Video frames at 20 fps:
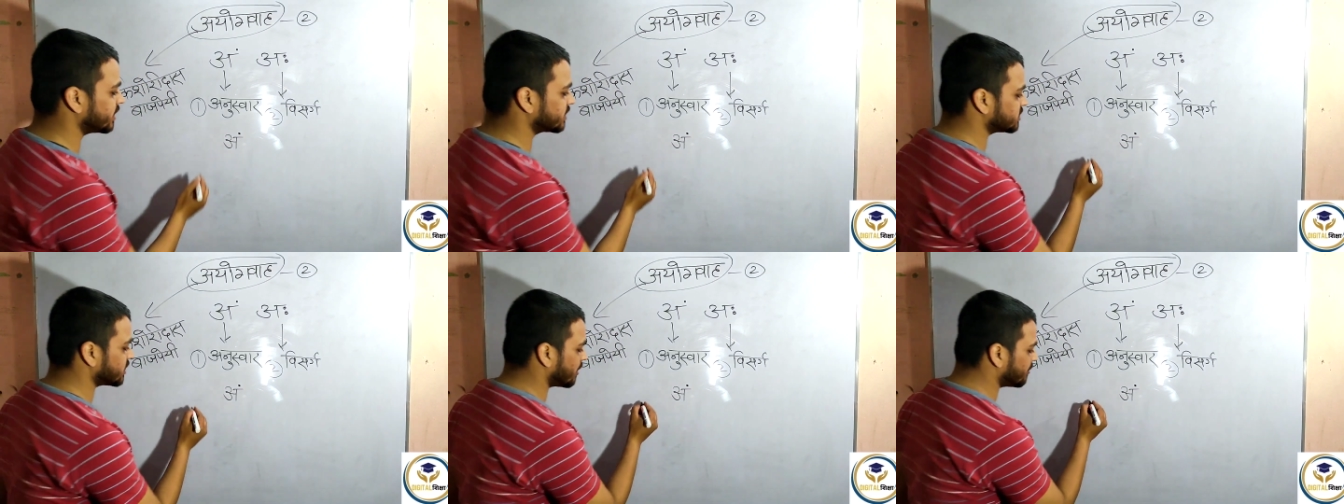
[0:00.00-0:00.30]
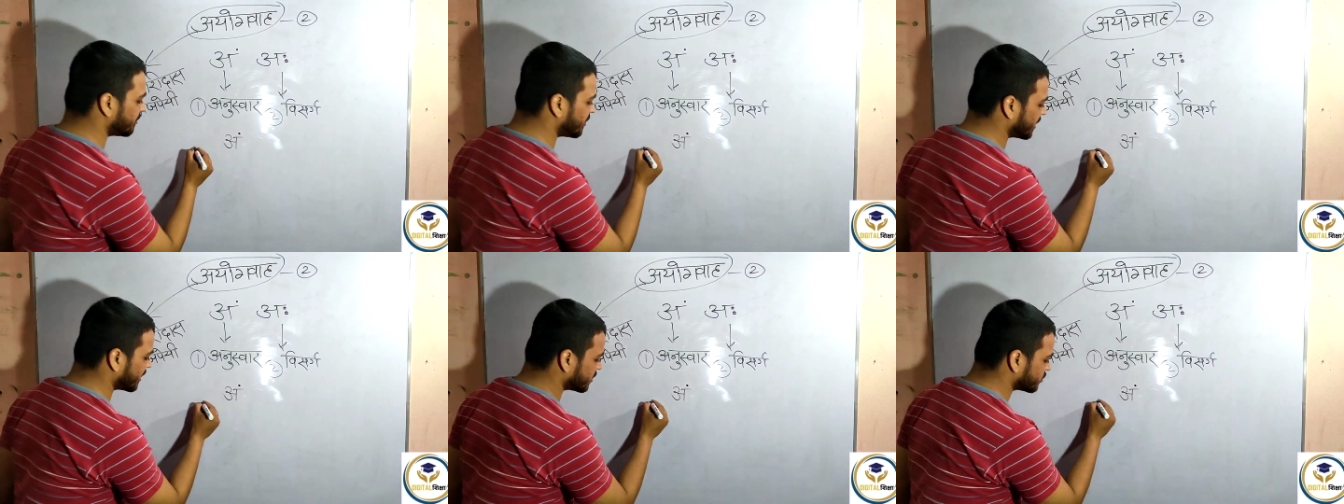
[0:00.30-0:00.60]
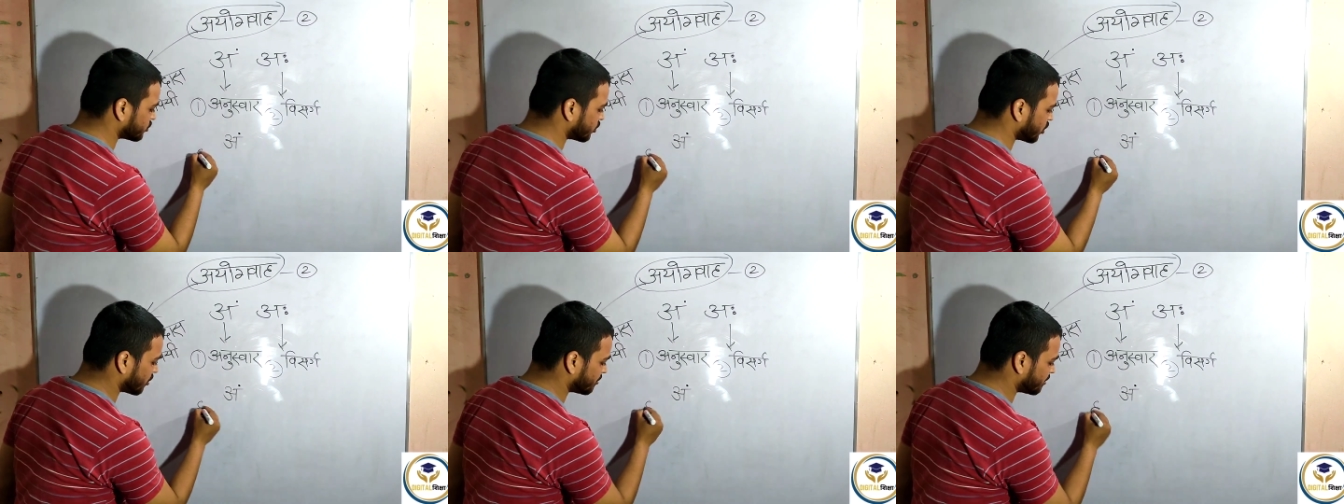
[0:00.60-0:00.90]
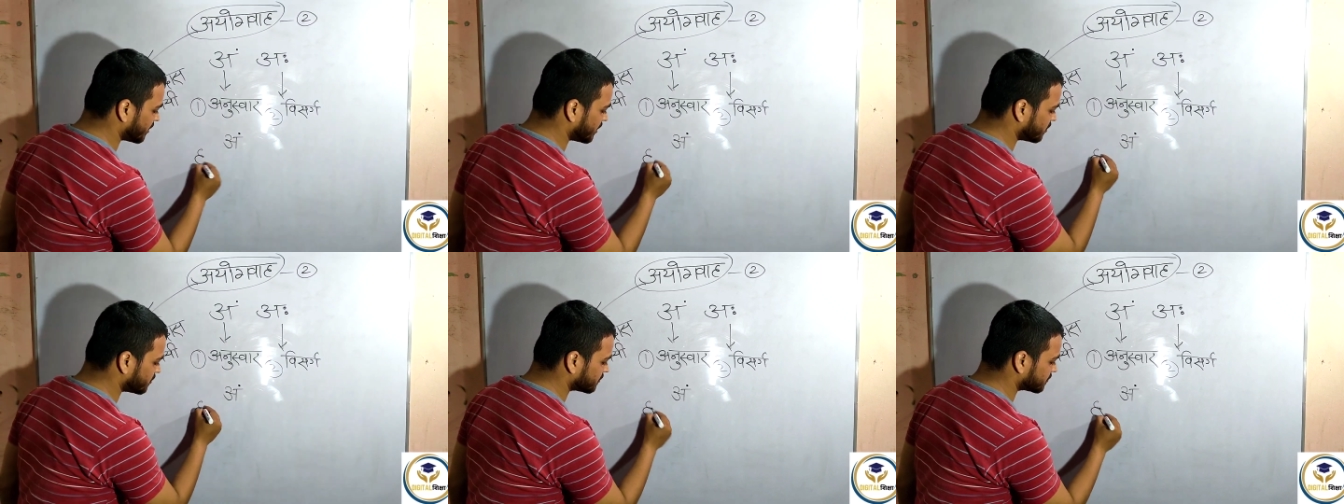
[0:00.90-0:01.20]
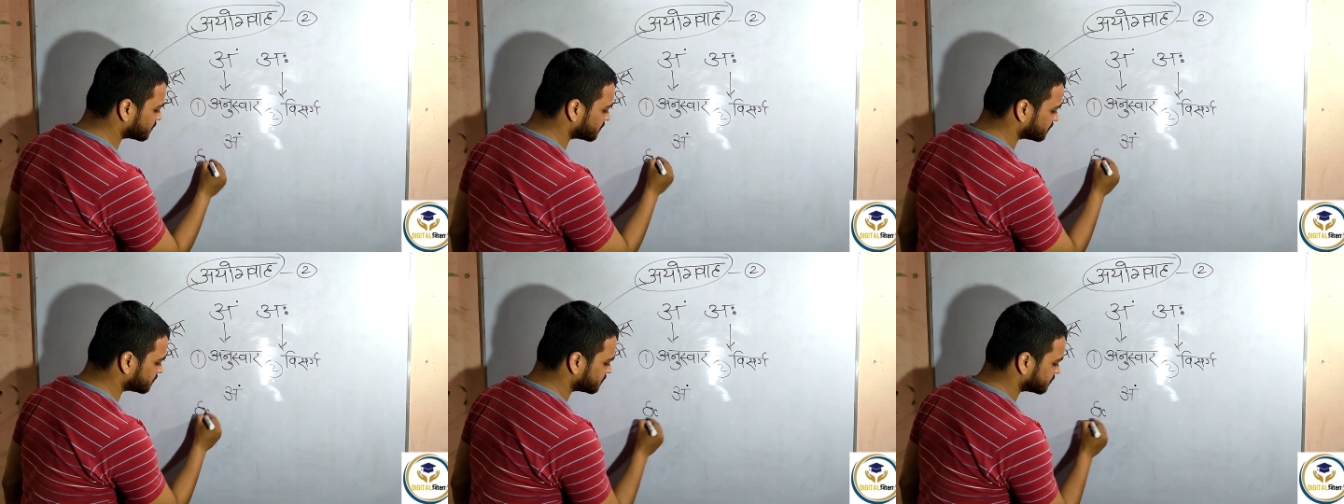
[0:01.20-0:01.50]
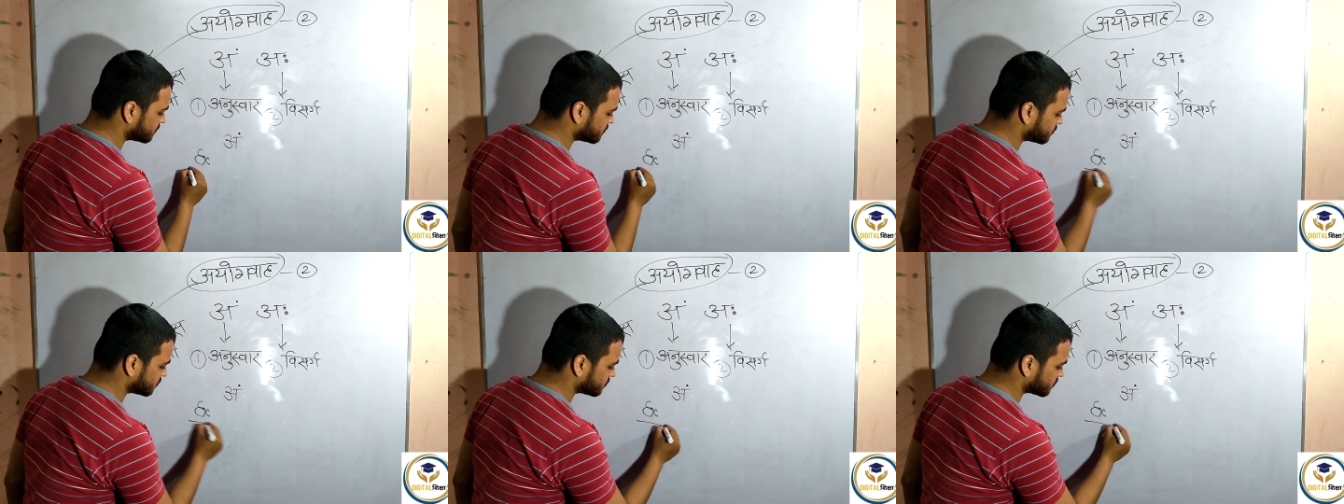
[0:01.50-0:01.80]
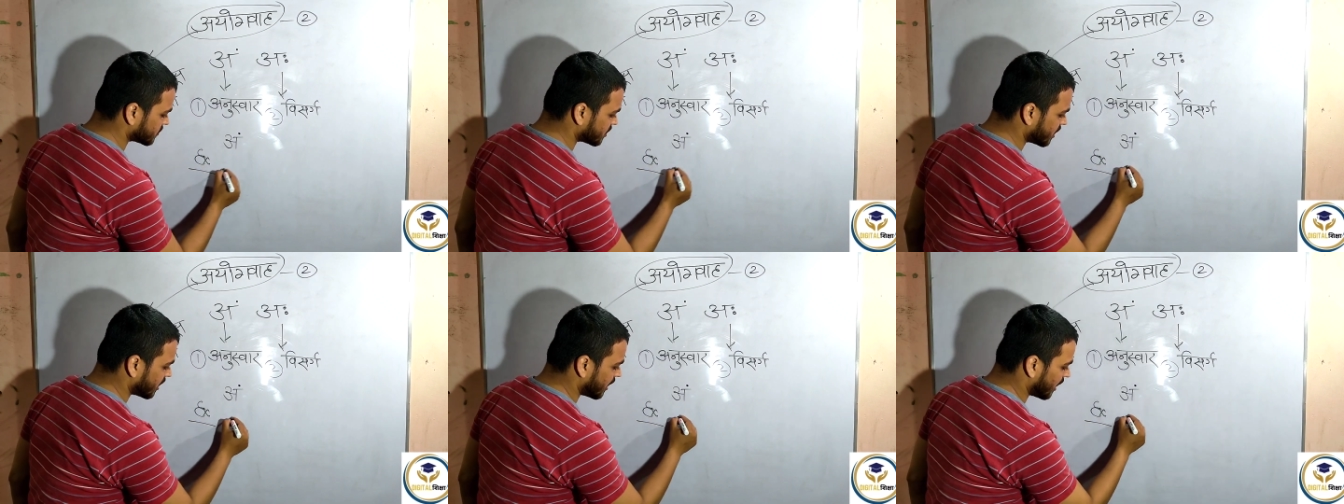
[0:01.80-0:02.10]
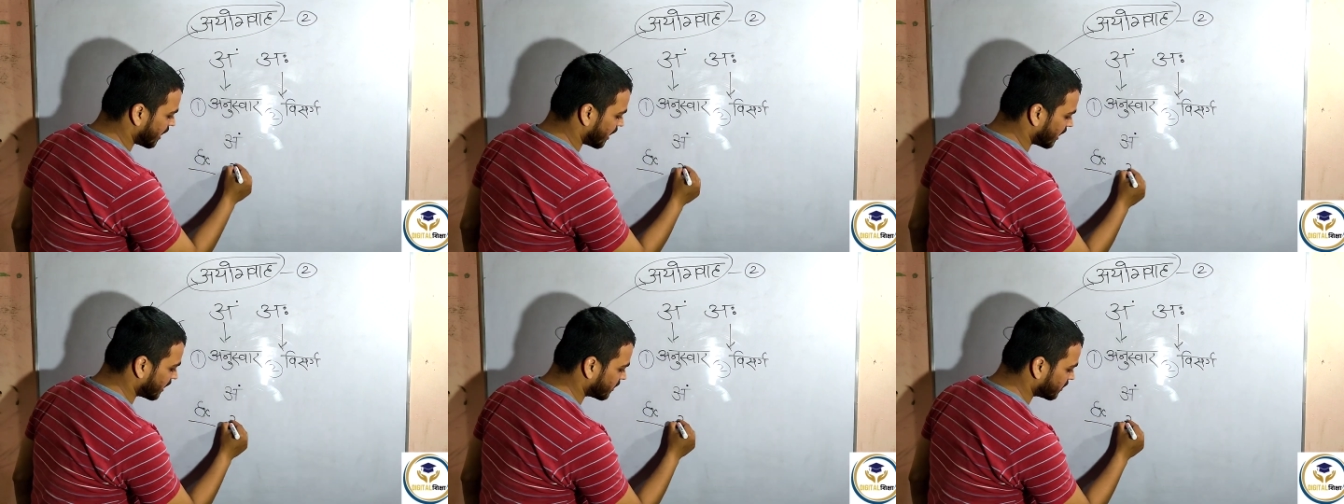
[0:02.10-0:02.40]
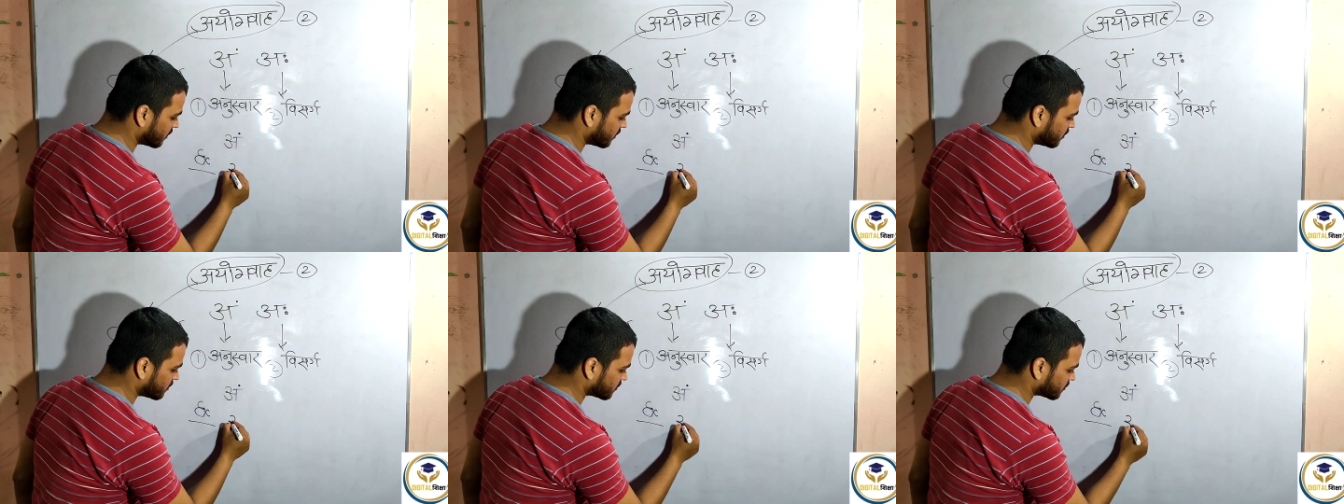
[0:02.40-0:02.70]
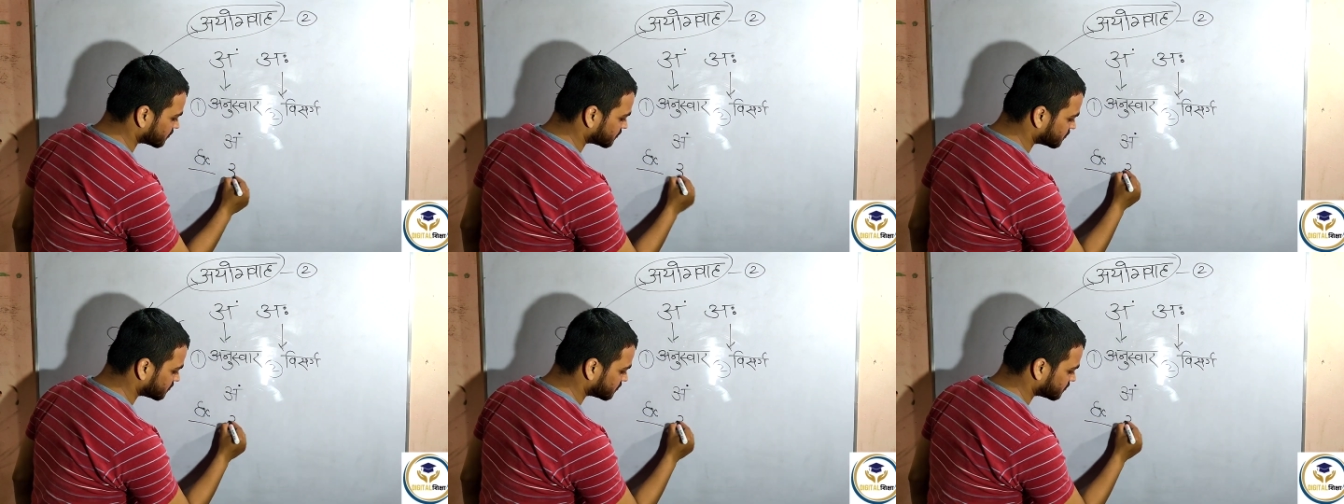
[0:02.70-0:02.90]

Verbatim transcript: एग्जाम्पल के तौर पे अंग